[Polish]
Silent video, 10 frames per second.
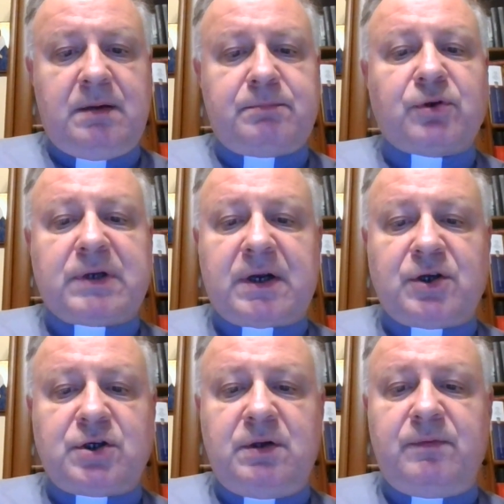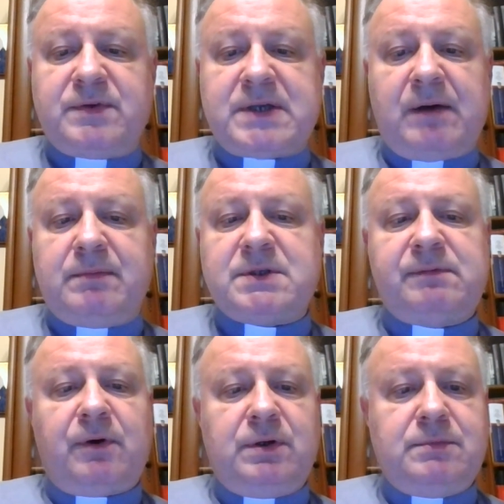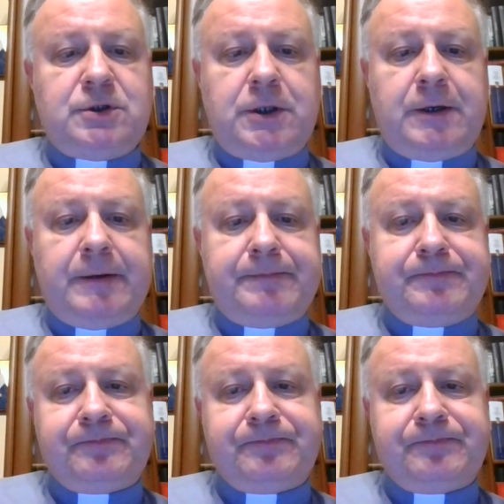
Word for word: podkreślił w całym swoim dziele.